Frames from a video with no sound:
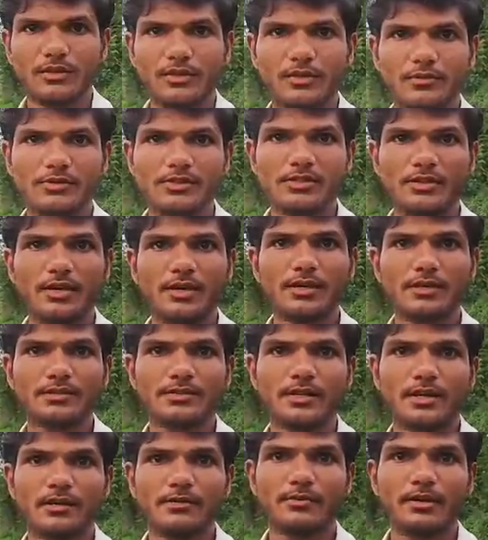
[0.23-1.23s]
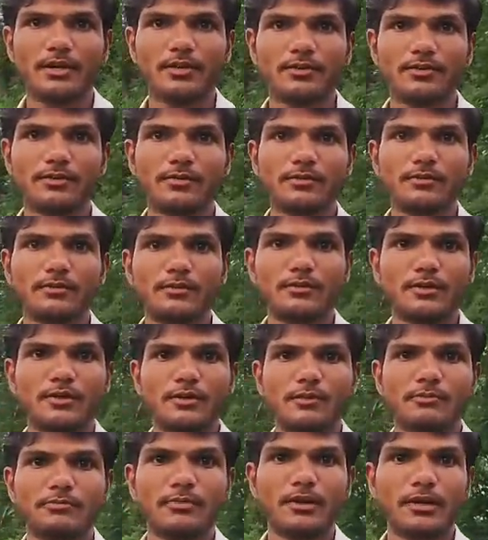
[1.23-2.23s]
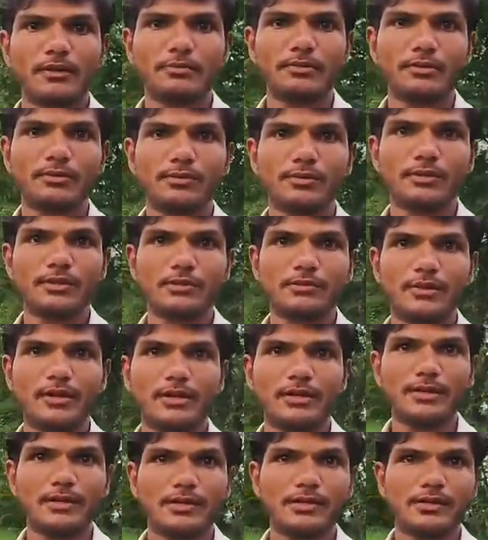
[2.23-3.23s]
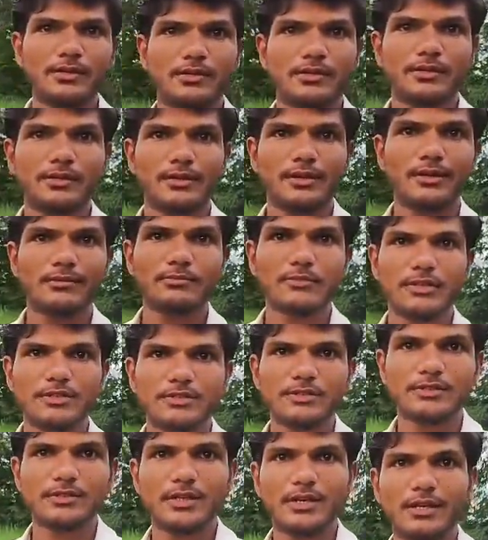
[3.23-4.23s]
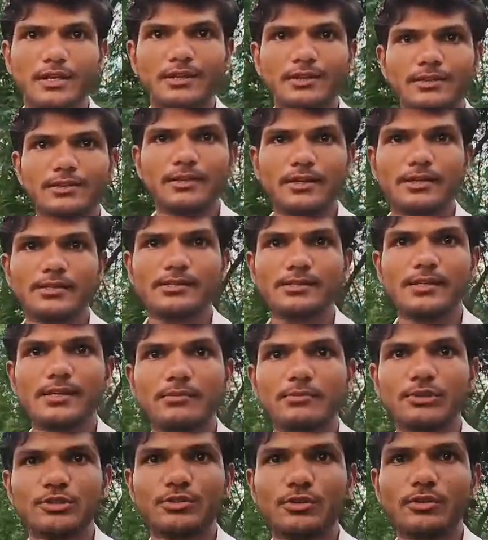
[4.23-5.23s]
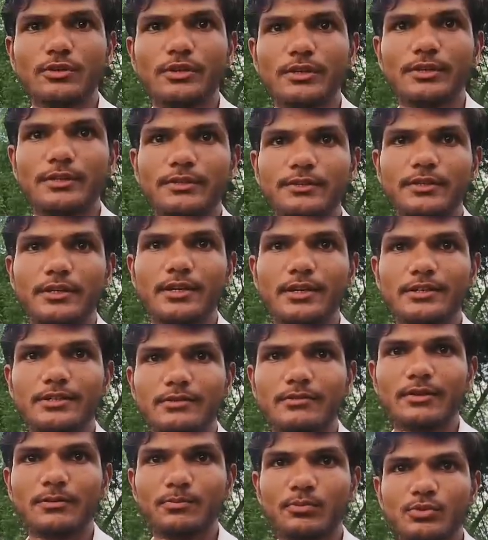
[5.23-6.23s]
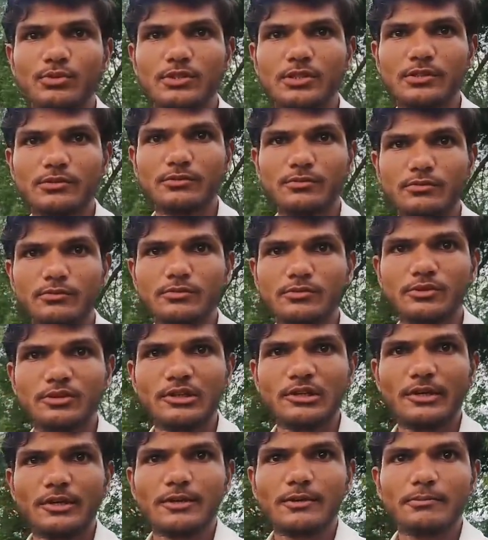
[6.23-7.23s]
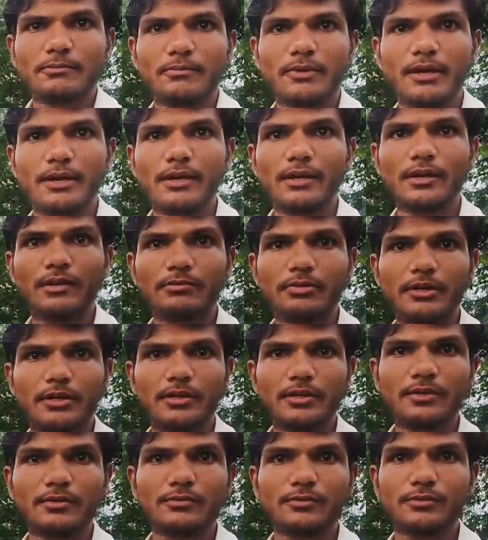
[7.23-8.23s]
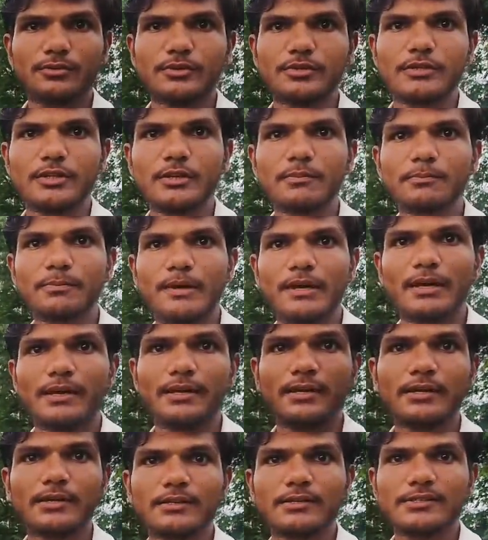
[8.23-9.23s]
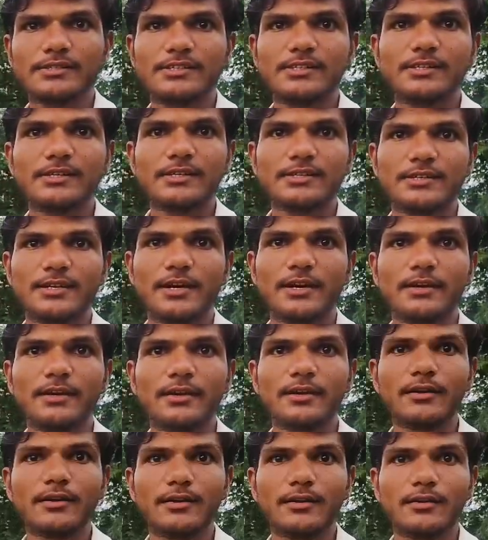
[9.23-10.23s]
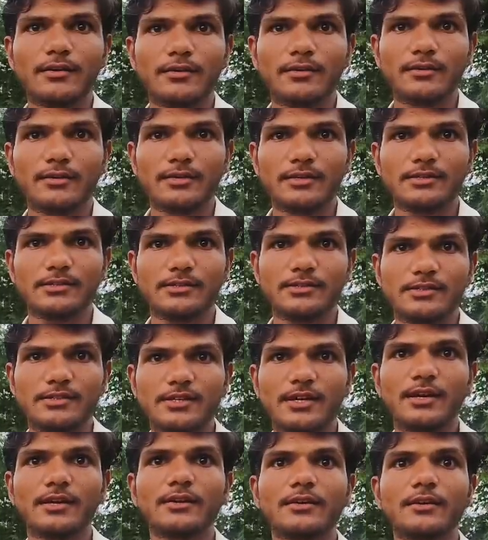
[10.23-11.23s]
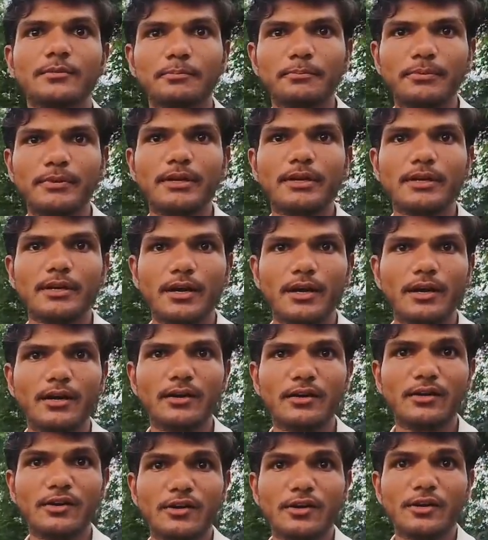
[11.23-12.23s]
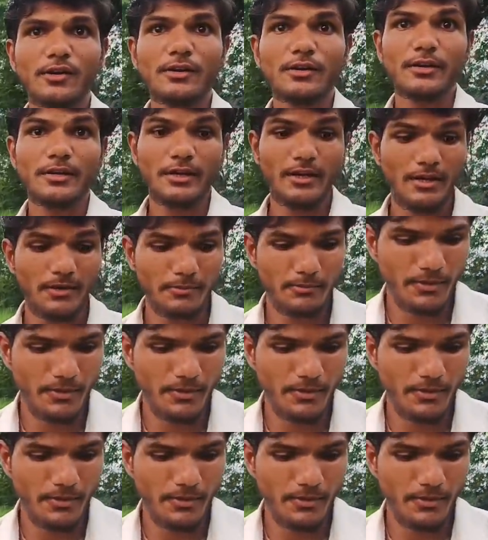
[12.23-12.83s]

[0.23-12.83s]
नमस्कार किसान भाइयों मैं विनोद तिवारी ग्राम गंजताल तहसील मंझौली ज़िला जबलपुर से हूँ मैंने अभी कुछ दिन पहले कृषि रसायन रसायन कंपनी का के